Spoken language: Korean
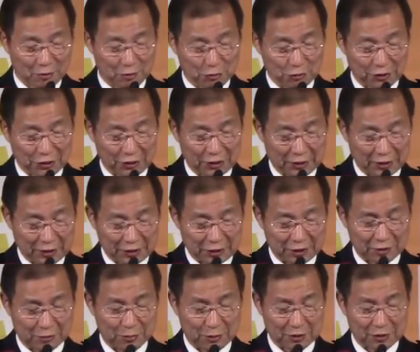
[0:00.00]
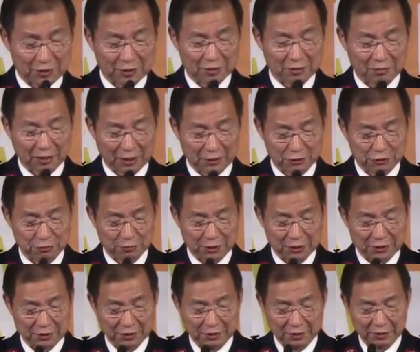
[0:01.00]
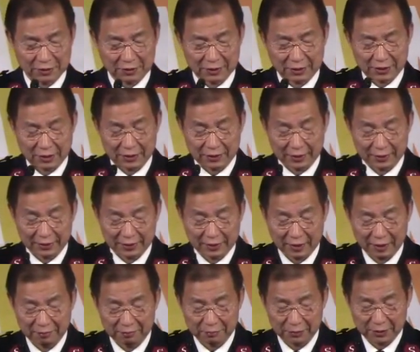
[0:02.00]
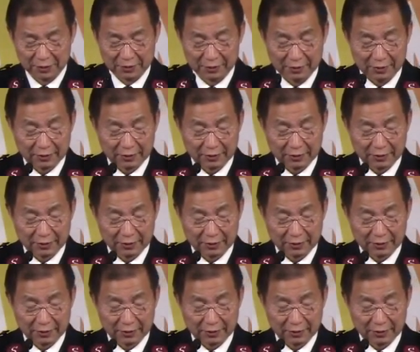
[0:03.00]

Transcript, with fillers: 우리 이 12절 말씀에서 그렇게 얘기합니다.